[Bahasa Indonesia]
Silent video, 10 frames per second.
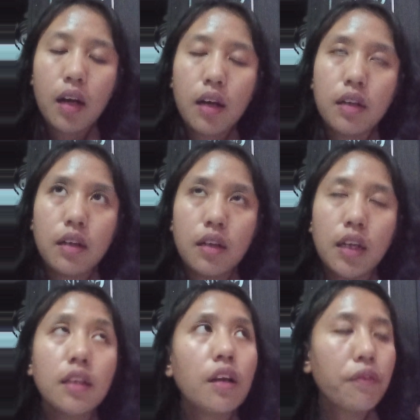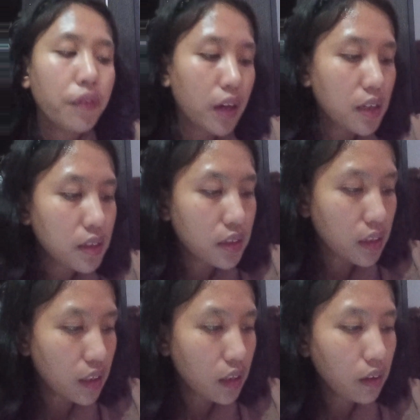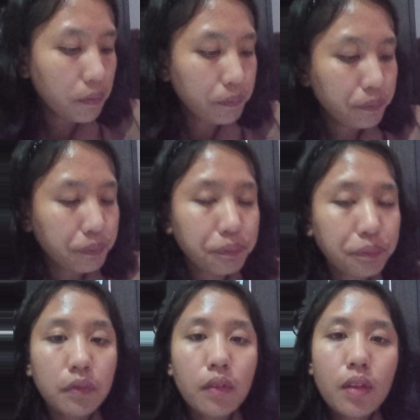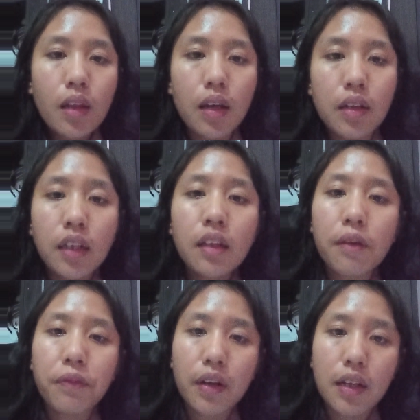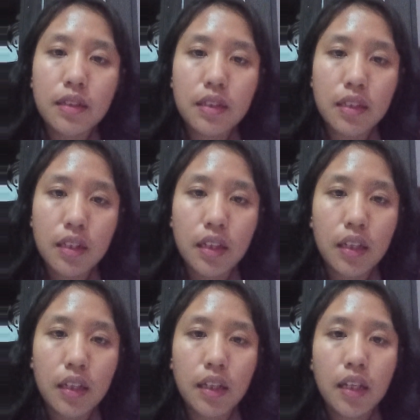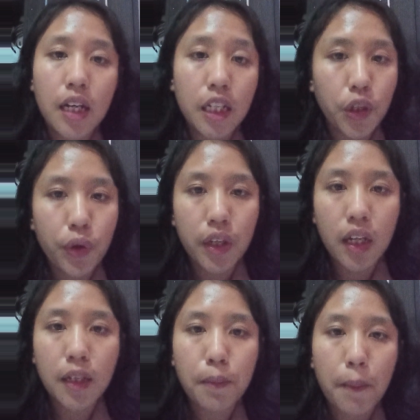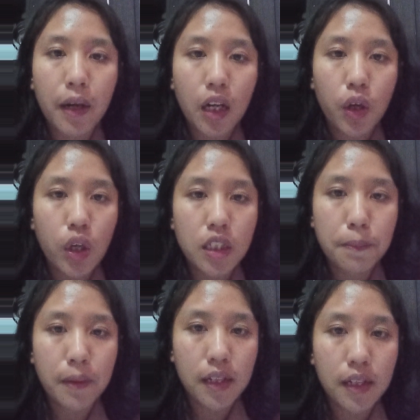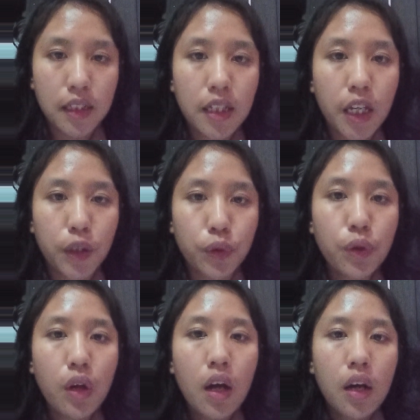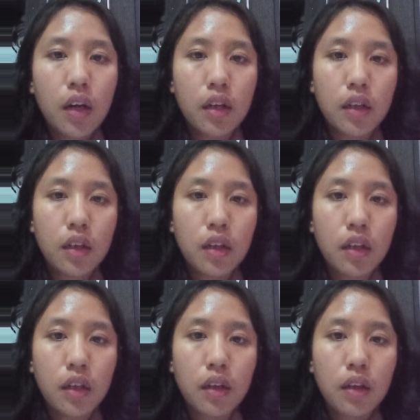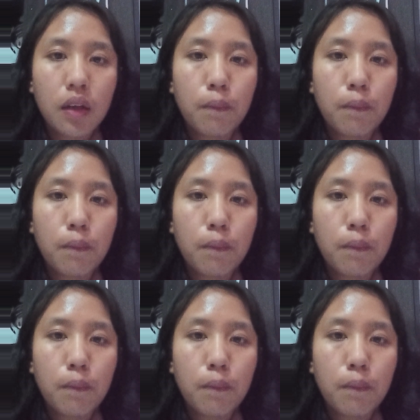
Uh, referensi dan referensi dari teori yang dipaparkan oleh si peneliti yaitu uh,